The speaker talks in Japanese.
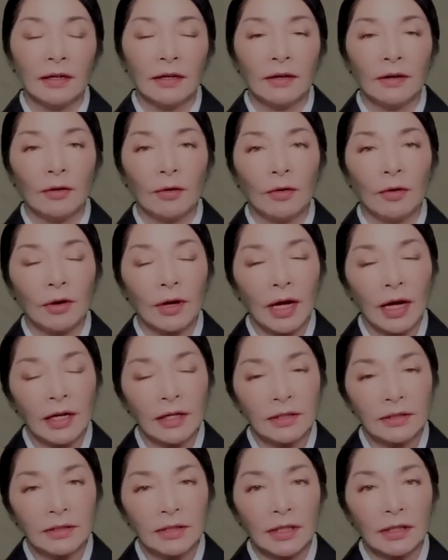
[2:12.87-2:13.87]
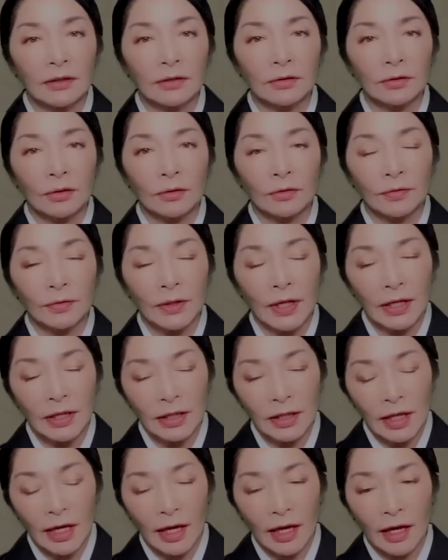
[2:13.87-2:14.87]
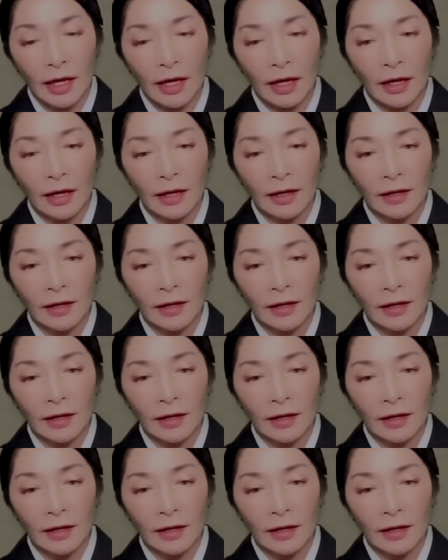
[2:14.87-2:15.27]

お母さんと2人で